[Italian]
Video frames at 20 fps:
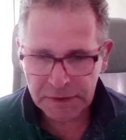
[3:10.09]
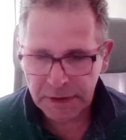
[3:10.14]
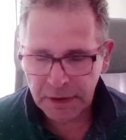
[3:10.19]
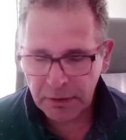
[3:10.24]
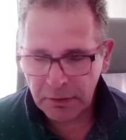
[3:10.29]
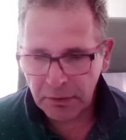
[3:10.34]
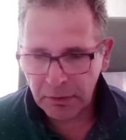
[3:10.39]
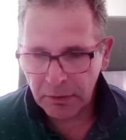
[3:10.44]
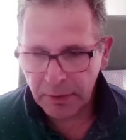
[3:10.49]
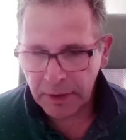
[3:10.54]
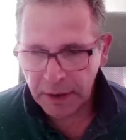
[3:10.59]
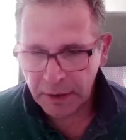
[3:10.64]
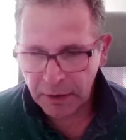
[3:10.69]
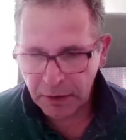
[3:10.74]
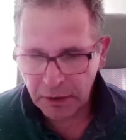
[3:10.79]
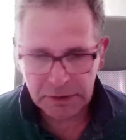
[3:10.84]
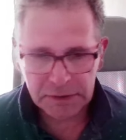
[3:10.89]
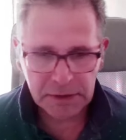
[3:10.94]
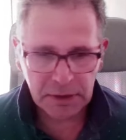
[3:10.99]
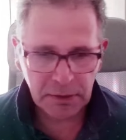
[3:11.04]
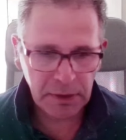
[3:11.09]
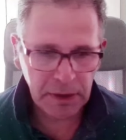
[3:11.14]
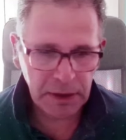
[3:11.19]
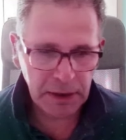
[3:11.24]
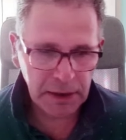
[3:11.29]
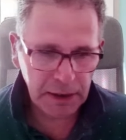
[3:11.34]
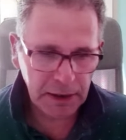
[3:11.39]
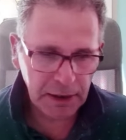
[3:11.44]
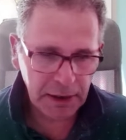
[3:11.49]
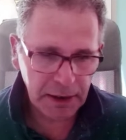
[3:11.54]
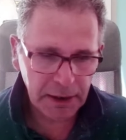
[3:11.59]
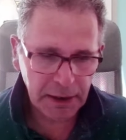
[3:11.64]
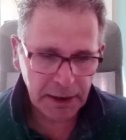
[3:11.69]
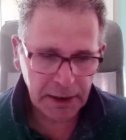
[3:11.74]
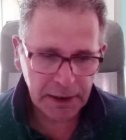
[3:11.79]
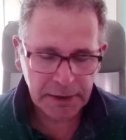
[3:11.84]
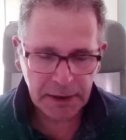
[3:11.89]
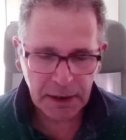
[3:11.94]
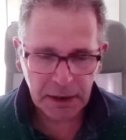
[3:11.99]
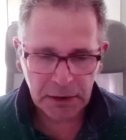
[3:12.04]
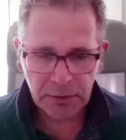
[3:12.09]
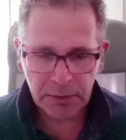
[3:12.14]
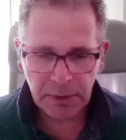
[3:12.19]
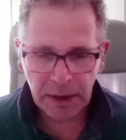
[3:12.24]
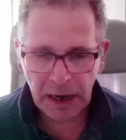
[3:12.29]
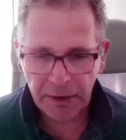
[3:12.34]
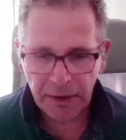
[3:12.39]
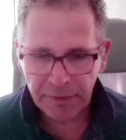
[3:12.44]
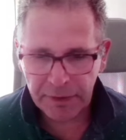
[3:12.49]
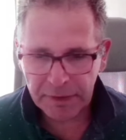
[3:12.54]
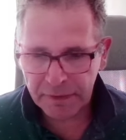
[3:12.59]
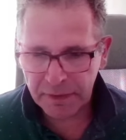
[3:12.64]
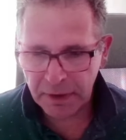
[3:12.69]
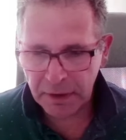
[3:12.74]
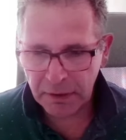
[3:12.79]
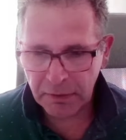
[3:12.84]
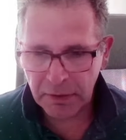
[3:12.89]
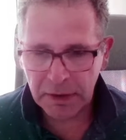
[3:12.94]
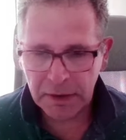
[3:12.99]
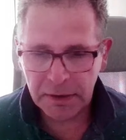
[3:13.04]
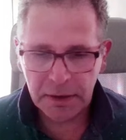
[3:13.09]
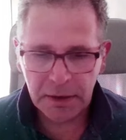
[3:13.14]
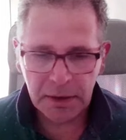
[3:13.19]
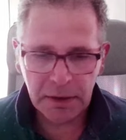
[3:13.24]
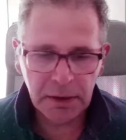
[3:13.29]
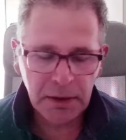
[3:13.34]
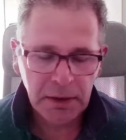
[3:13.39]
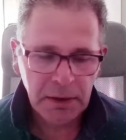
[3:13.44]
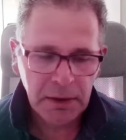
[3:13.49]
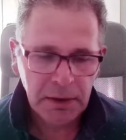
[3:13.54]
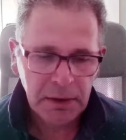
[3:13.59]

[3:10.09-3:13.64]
siano quelle nostre, quelle del candidato Bravi, sia quelle di,